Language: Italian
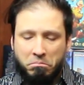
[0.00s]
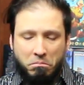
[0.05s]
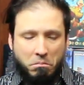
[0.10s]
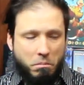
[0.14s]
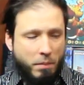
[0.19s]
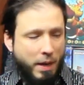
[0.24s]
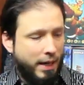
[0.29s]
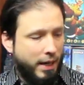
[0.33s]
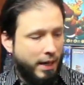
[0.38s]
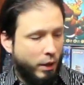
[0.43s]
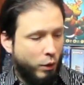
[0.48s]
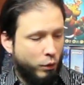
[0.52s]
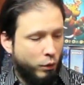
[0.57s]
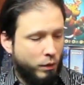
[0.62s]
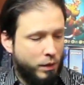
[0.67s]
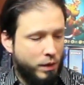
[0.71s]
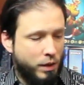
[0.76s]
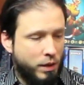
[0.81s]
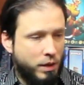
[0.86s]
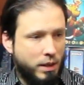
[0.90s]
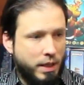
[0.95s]
belle
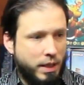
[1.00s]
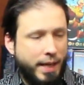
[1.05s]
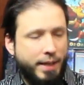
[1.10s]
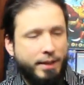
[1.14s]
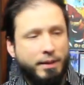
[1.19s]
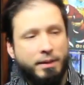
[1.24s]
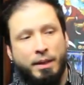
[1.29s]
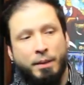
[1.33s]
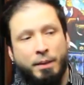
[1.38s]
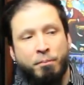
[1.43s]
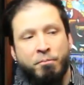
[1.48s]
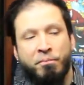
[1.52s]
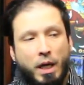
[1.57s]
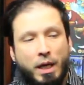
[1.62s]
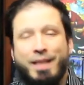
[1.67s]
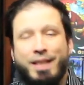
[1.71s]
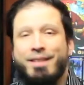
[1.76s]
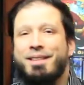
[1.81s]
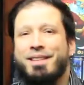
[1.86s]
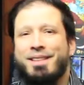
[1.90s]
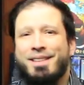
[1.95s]
consistenti.
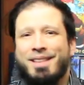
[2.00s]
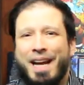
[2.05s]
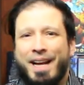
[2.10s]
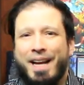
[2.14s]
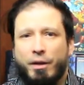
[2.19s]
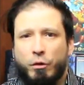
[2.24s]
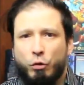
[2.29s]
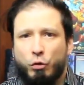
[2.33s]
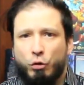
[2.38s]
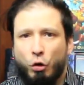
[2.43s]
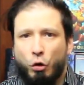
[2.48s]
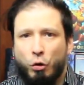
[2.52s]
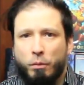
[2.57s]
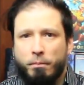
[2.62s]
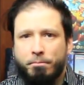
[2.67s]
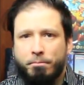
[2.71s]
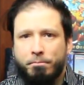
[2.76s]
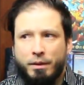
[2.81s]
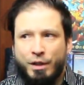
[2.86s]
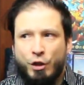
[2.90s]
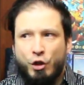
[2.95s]

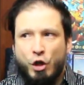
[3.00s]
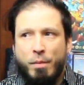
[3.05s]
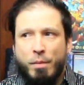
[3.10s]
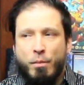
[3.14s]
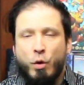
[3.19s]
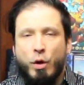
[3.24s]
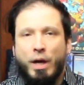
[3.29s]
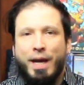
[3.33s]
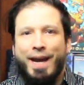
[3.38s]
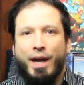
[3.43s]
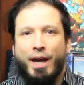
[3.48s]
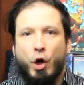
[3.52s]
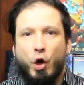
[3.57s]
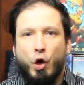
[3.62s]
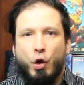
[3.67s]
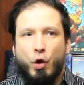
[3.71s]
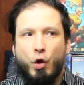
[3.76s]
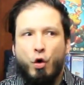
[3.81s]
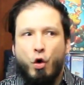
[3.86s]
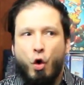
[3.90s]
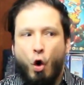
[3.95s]
L'inserto diciamo che è
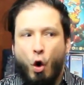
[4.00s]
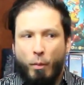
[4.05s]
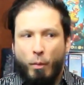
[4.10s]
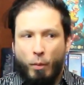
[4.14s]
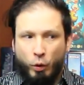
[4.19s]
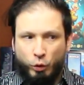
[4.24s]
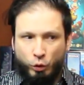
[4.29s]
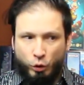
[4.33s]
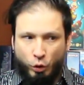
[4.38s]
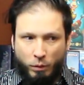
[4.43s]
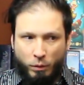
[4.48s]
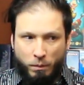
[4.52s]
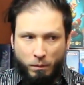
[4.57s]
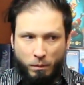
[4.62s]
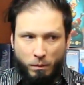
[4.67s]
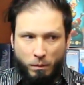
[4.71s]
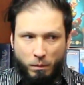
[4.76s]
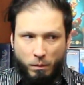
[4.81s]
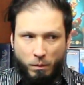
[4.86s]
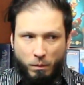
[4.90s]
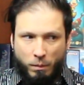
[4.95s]
comodo,
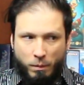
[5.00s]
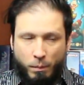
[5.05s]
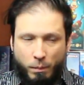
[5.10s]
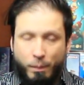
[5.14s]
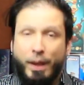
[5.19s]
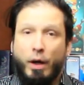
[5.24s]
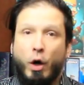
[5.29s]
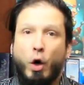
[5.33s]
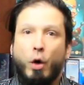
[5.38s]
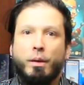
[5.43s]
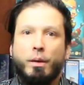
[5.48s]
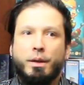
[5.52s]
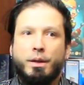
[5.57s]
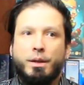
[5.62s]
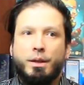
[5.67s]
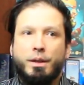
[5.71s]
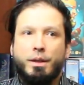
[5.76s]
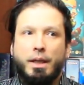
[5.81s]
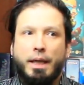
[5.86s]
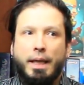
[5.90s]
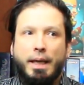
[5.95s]
però
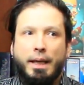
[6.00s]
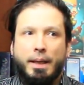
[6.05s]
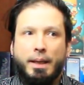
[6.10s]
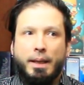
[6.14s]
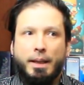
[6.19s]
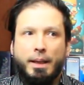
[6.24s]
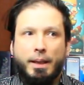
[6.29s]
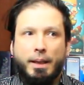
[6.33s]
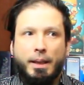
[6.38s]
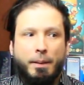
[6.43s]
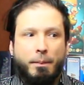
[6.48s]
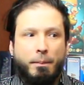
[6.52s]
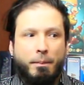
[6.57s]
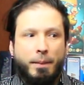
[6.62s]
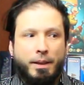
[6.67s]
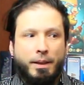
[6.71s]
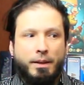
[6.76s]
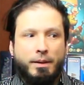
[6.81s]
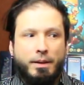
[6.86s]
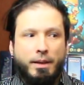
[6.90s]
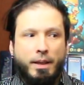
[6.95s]
se eh,
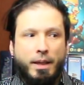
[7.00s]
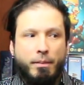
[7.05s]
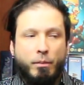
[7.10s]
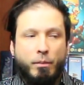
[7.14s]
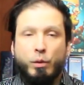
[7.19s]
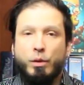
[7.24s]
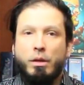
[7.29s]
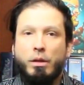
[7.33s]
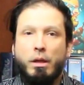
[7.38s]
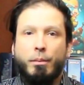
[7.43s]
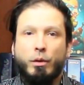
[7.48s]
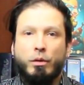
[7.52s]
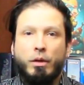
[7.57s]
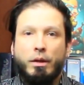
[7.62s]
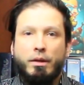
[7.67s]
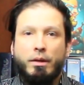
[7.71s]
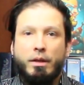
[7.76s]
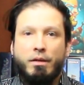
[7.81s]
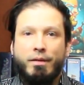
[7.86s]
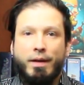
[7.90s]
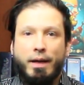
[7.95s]
metti le bustine
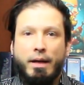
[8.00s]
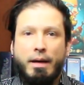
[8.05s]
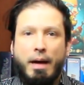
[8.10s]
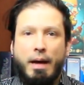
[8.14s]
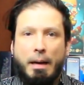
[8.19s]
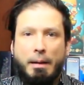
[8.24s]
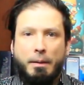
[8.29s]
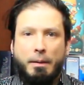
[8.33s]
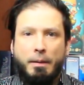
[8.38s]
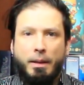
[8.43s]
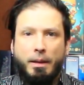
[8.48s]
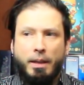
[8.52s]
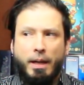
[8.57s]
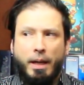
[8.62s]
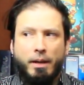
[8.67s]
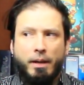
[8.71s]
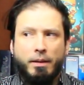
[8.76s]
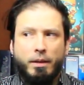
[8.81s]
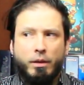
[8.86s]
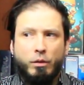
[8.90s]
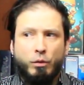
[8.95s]
protettive alle carte, le
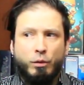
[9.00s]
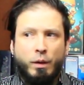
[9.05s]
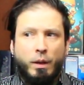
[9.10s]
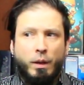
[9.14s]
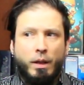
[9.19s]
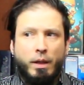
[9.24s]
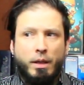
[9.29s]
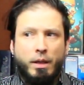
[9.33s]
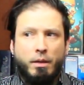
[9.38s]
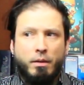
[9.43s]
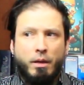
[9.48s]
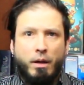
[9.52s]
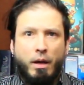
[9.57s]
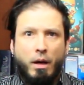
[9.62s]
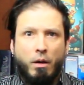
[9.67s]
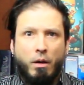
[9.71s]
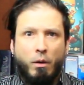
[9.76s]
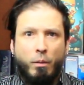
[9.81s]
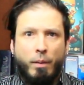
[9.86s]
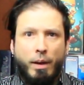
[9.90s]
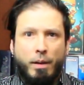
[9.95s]
carte non ti
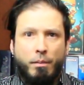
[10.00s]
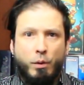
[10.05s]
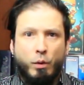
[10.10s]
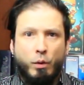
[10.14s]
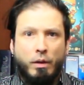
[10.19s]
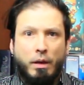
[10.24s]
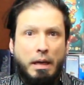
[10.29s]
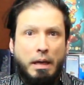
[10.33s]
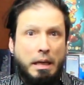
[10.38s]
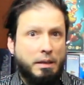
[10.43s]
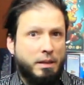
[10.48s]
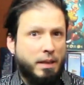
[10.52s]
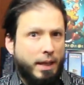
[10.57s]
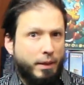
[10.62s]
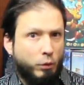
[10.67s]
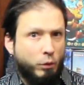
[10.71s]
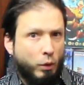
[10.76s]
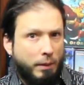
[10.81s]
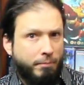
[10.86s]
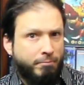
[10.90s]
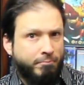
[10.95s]
rientreranno mai più nella
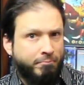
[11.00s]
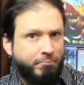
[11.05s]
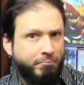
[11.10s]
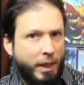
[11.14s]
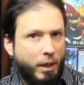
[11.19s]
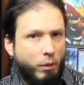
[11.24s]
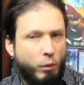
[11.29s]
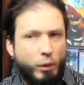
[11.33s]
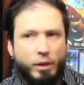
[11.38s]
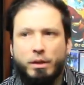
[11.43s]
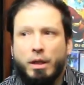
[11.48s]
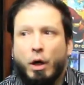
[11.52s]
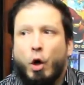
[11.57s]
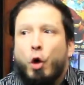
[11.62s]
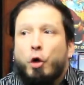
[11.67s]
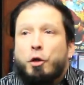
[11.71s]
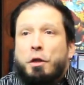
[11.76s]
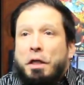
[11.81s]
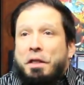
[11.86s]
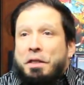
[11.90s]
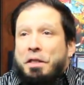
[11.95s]
scatola. E questa
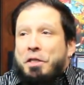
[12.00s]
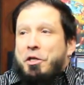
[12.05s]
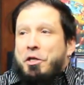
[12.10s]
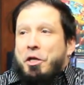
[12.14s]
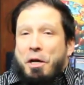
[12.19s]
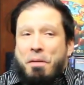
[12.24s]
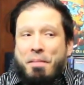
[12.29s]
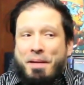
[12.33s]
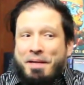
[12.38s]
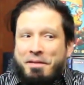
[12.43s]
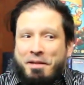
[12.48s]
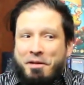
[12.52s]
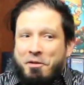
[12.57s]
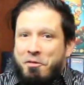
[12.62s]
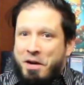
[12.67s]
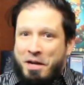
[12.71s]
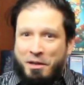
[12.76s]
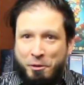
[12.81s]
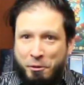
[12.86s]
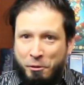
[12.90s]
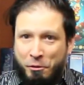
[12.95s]
cosa sinceramente
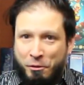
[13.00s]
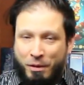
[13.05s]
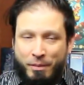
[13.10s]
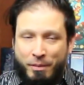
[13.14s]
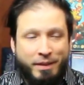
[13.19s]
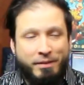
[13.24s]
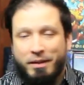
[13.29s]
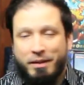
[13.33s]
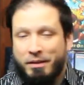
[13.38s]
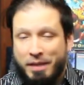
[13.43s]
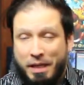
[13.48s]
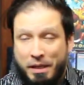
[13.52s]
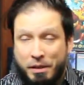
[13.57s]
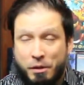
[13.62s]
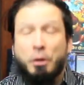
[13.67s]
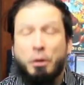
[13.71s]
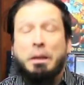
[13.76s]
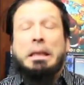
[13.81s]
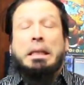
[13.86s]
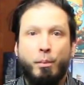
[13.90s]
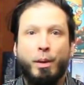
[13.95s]
non ha assolutamente
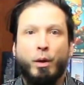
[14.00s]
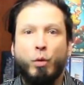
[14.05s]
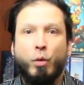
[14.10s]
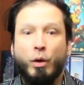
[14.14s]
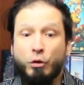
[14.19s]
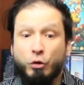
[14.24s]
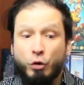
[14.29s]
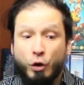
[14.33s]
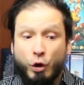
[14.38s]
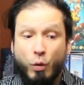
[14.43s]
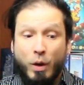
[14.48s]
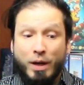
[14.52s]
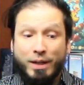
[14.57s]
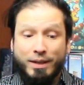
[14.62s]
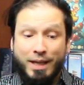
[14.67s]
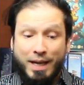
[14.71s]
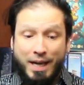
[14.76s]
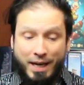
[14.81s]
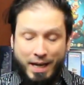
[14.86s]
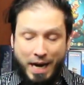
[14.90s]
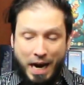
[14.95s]
senso. Per quanto
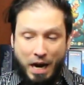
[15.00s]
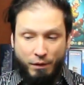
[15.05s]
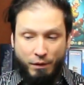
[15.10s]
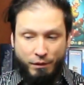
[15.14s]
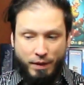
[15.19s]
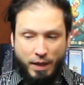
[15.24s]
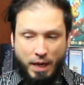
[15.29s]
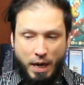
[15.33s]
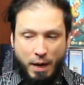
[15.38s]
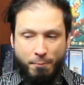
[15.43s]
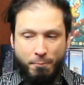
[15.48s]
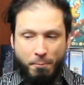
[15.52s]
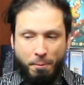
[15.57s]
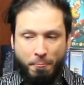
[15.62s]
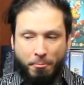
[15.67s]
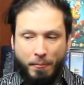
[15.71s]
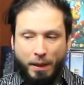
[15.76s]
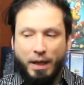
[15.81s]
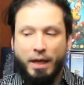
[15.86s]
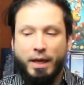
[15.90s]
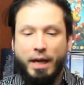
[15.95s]
riguarda la grafica,
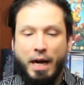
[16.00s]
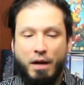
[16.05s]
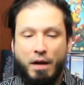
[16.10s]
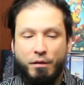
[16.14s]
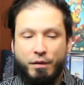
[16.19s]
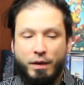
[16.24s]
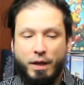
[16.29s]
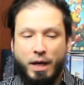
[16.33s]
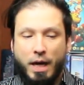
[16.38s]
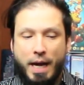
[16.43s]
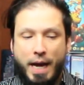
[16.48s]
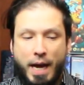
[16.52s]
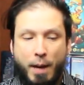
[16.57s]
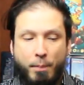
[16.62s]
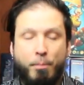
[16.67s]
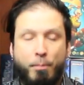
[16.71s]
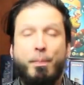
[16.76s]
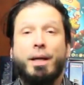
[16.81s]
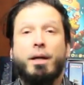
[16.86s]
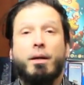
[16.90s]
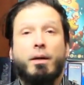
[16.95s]
la grafica è
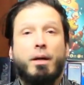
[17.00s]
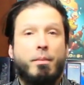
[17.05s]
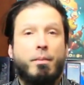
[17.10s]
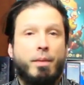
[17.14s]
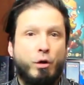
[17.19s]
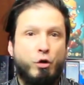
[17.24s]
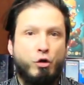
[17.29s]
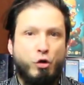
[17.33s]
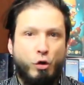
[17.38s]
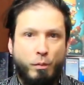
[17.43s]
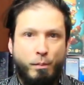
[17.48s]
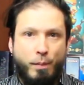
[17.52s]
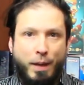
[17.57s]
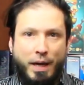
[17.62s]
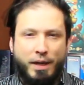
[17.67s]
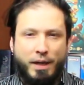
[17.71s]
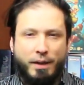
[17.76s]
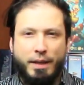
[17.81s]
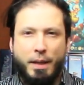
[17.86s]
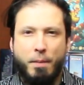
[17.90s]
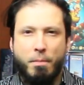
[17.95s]
per la maggior
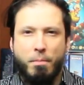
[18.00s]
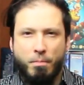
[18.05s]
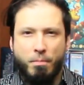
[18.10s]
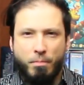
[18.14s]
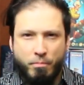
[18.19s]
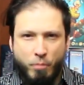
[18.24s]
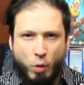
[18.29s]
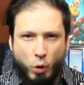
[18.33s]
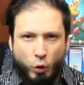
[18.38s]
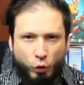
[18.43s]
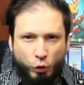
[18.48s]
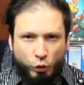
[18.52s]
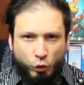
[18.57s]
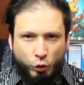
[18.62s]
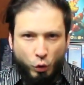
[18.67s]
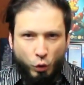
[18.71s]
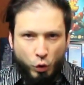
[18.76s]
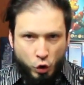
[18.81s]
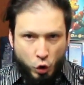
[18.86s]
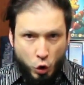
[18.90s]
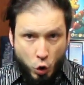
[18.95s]
parte
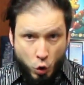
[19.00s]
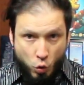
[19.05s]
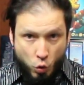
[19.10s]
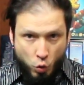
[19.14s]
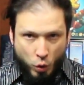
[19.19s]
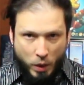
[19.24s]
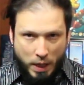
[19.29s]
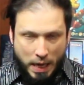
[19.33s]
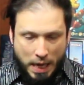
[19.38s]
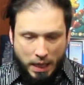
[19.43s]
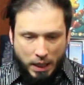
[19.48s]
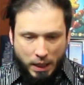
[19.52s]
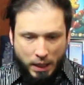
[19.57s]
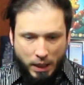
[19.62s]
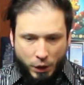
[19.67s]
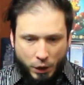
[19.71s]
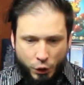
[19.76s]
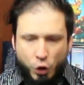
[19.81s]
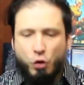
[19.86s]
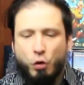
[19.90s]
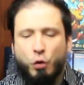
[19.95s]
molto scura.
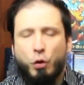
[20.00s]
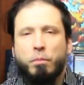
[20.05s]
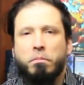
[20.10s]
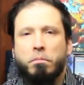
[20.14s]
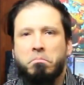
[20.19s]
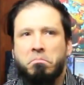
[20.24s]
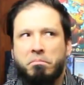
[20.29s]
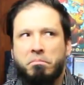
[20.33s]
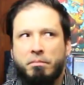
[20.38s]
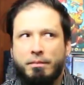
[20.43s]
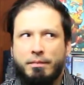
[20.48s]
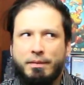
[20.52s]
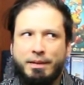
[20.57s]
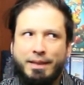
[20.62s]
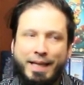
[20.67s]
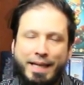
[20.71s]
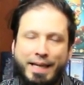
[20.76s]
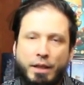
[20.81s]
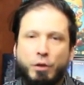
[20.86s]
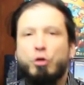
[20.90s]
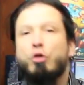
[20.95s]
Ci sono mm,
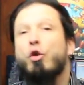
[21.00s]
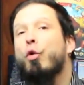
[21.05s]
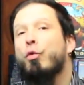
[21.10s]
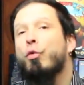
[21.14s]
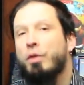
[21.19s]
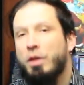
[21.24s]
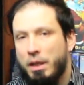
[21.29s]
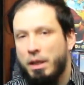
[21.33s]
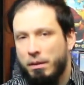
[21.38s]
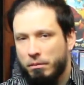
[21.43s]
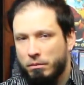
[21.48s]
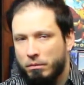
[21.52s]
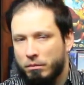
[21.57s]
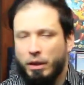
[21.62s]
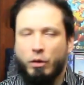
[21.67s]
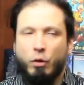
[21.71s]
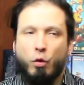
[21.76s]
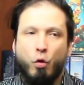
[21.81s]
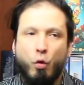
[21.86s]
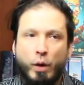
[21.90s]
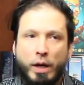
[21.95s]
dei sogni
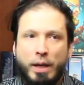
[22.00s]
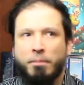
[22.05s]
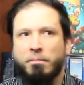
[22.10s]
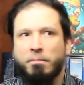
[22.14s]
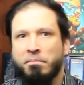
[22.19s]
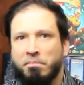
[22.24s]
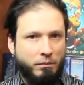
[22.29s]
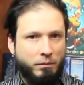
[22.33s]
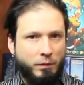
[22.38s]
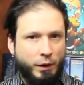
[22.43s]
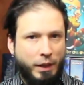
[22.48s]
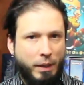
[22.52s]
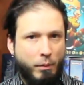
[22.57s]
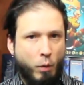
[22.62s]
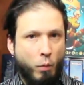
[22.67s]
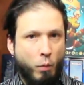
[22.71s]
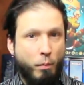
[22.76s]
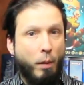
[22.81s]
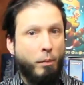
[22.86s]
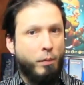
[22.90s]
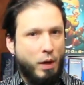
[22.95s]
in cui siamo
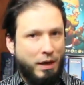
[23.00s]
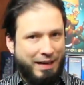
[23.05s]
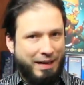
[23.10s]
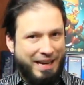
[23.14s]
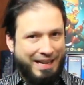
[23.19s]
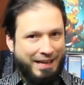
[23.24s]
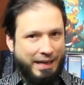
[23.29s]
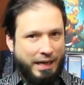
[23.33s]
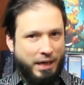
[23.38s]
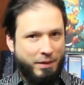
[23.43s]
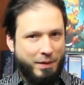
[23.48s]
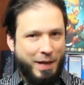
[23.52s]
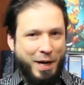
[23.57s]
un po' più allegri,